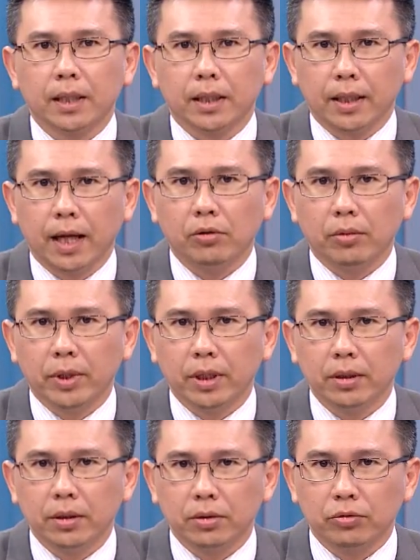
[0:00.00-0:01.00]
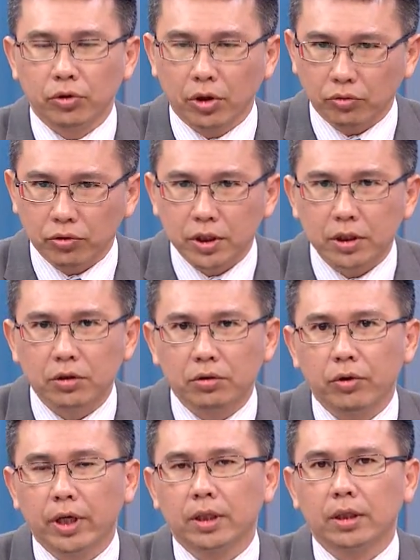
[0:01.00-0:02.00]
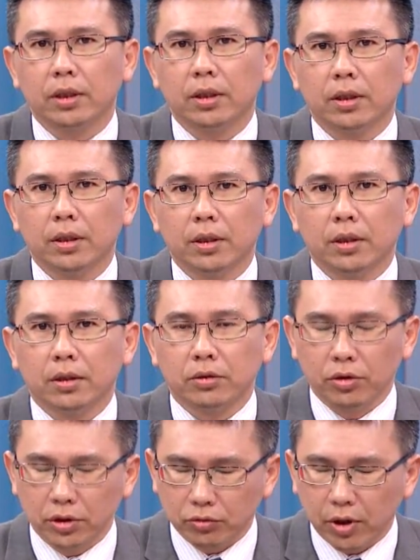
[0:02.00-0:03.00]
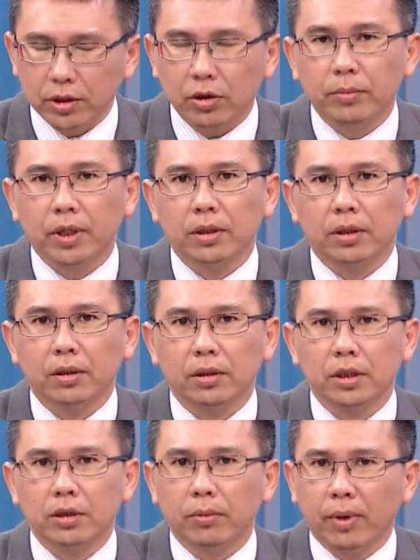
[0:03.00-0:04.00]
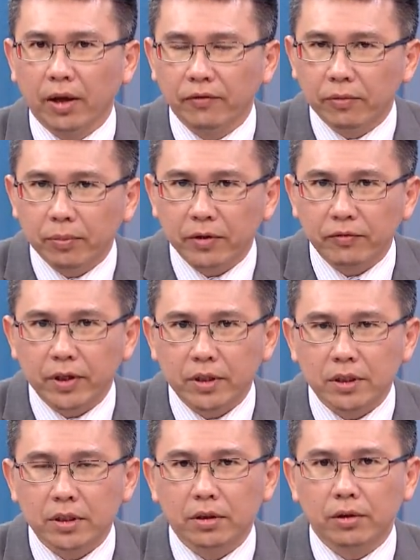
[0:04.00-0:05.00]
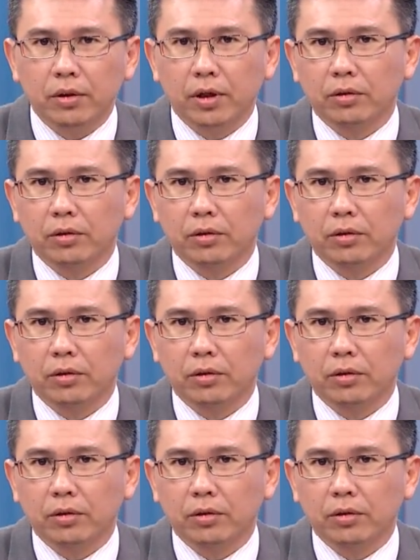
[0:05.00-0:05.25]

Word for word: 也让我们所有股市群会的忠实观众们，以及我们 FB 粉丝。